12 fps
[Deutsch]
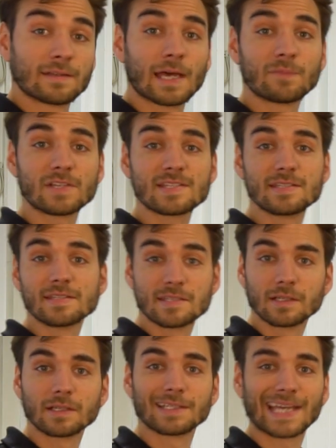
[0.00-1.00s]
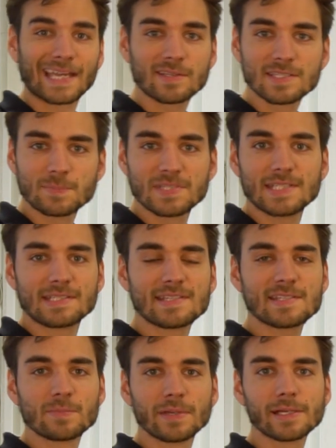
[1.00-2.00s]
Wir haben jetzt hier ca. 73
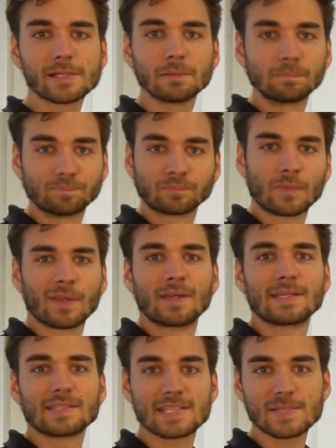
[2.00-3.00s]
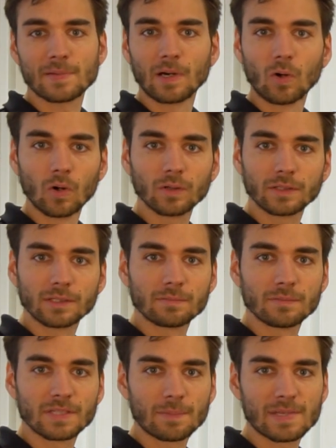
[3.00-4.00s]
Dezibel. Das war auch
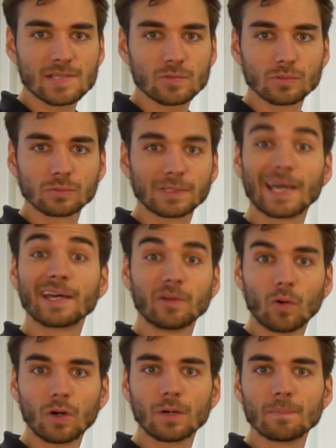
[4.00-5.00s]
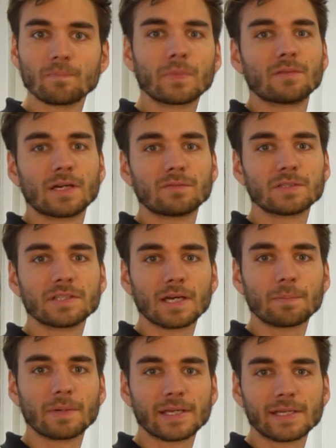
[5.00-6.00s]
in der Messung nach Norm, waren wir
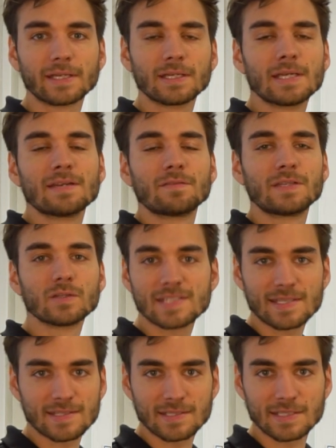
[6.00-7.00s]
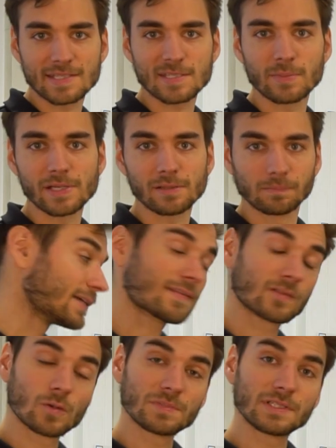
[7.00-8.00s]
da bei 64 Dezibel.
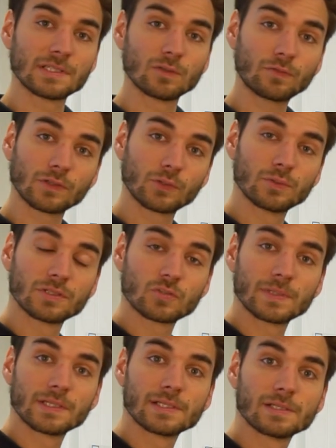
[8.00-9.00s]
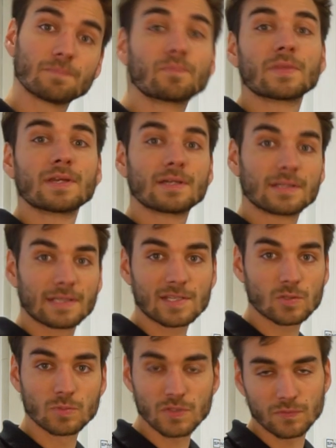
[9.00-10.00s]
Jetzt kommt die luftgekühlte Spindel.
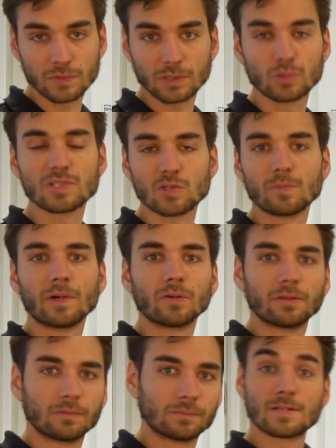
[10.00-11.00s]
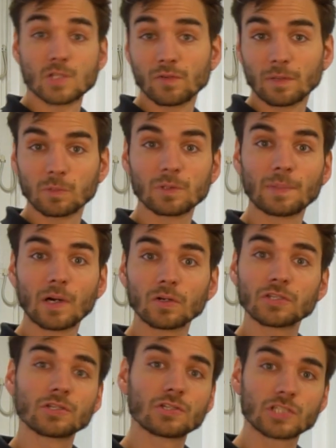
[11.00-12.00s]
Dazu müssen wir kurz umbauen. So, wir haben
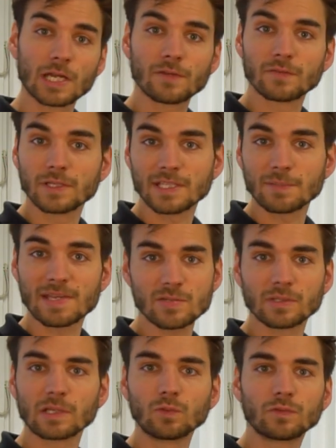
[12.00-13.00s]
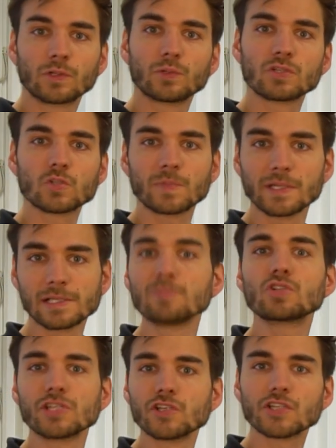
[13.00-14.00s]
umgebaut, standen wir die Messung der luftgekühlten Spindel
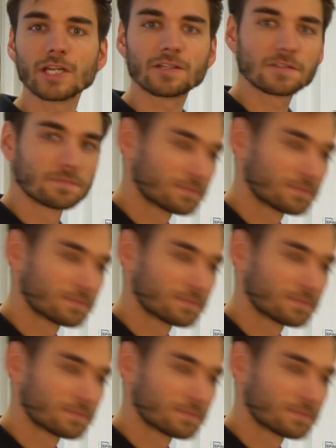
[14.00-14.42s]
im Stillstand.